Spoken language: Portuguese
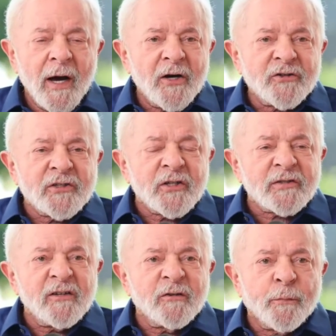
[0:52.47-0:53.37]
a gente
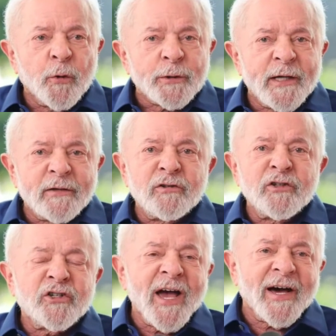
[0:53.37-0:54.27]
está exportando
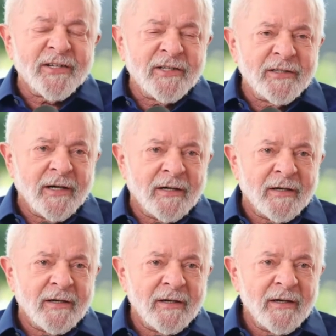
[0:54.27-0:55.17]
engenharia,
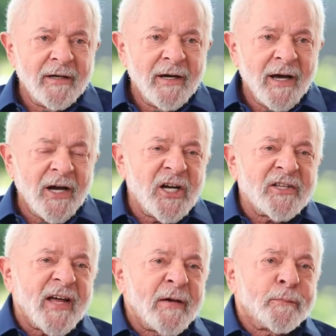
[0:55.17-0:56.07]
a
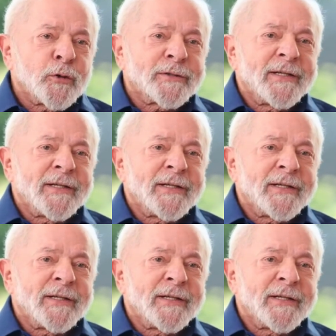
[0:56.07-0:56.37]
gente está